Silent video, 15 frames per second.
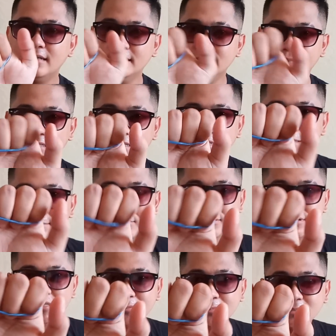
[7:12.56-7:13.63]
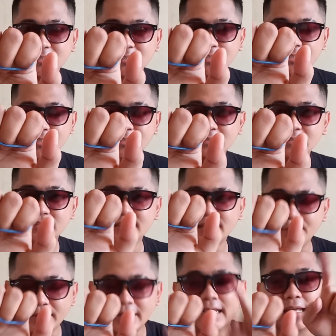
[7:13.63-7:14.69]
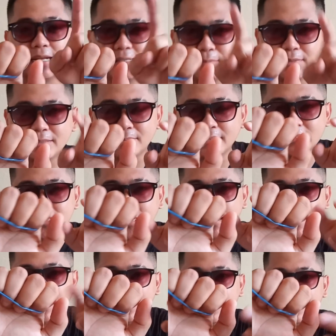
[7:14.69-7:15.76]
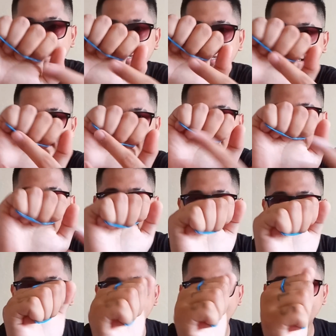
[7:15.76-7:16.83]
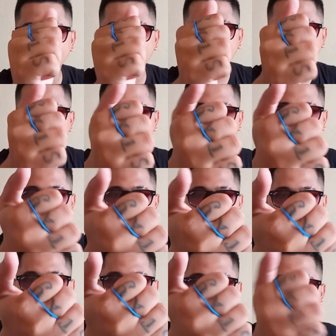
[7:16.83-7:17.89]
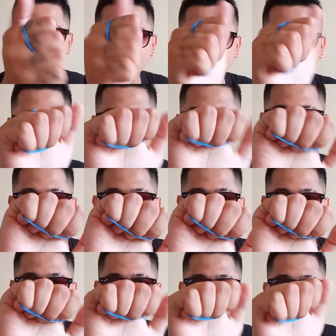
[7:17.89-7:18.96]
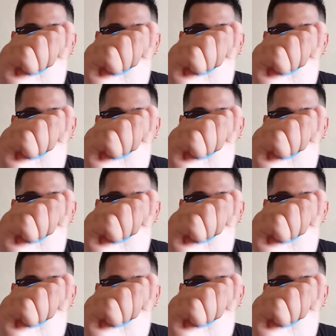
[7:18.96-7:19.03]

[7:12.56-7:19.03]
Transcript: jadi nanti posisinya seperti ini siapin karet teman-teman sana ini jadi biar sama posisinya seperti ini